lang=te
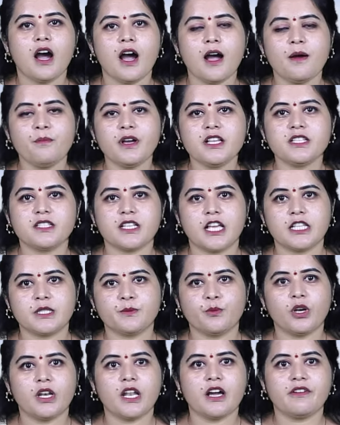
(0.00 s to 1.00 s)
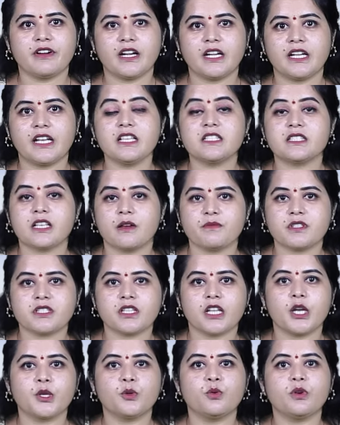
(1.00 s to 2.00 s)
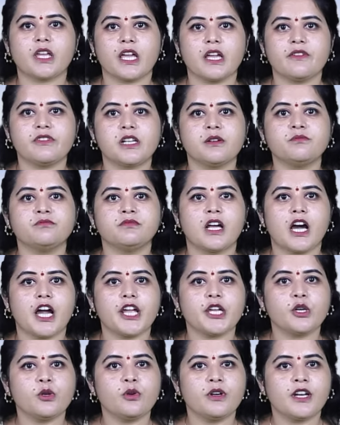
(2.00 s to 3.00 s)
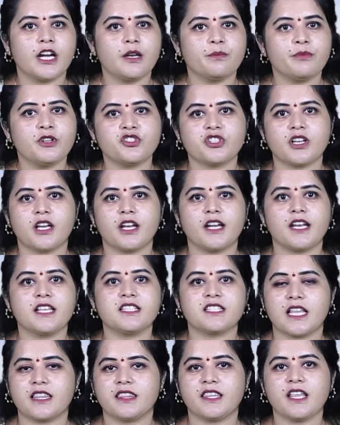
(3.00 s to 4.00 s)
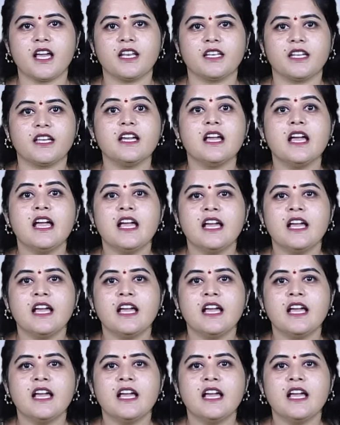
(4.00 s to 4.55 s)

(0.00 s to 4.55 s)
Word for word: హమస్ హెజ్బొల్లా వంటి సంస్థలను కేవలం నాయకులు నడిపించారనే సత్యాన్ని